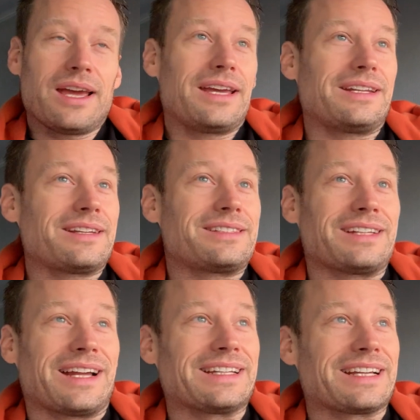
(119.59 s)
äh, da
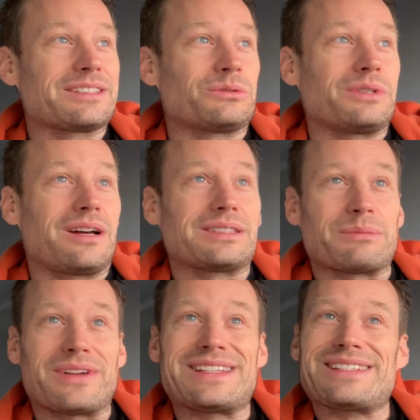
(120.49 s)
sieht eine ganz gut aus,
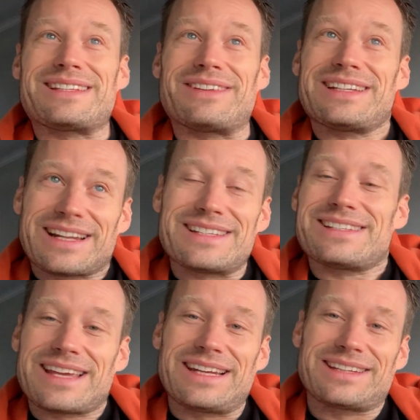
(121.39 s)
aber wenn, wenn die dann
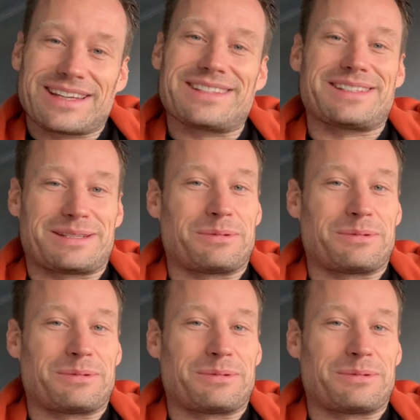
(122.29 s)
ins Helle tritt, sieht sie